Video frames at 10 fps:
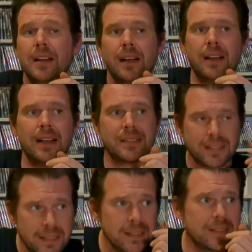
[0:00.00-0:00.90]
Äh, es
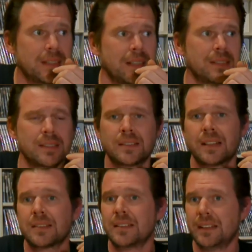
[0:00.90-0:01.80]
hieß, dass,
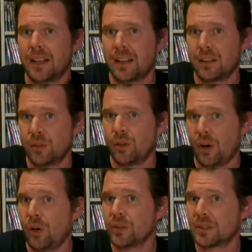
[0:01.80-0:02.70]
dass die da äh,
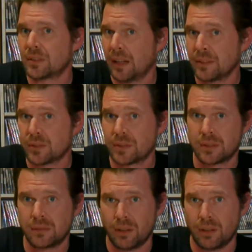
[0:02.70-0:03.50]
auch ganz,